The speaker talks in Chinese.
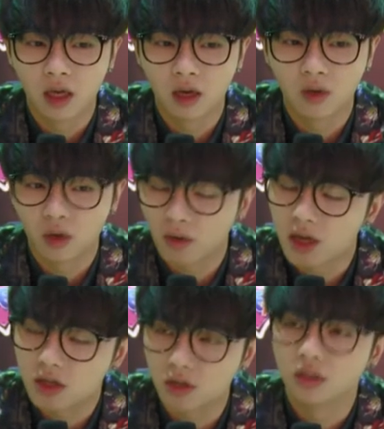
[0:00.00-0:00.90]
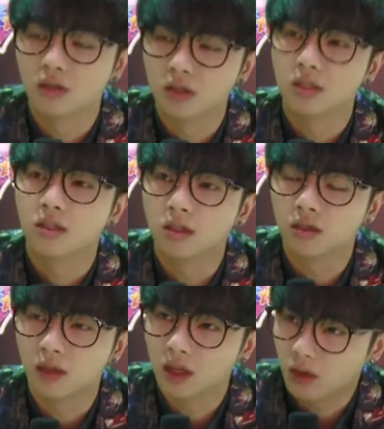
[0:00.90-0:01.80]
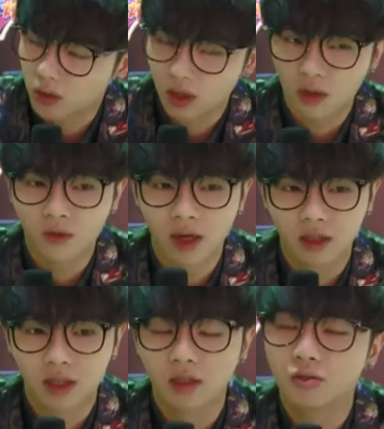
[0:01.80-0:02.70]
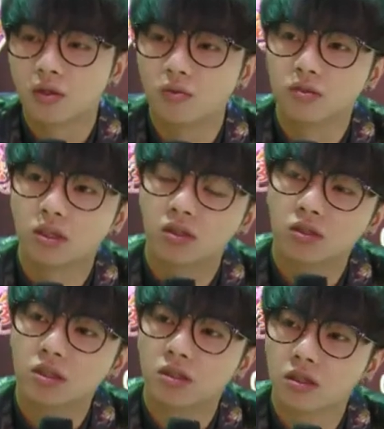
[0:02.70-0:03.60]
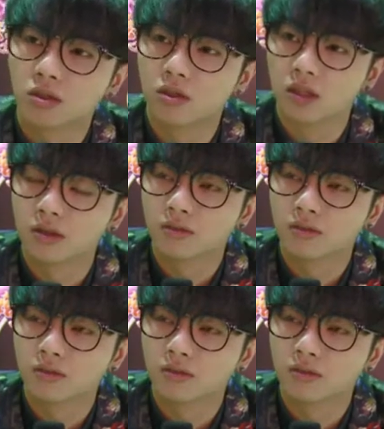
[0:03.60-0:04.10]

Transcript: 呃，我会玩手机游戏，对，我也会玩《天天炫舞》这个游戏，对。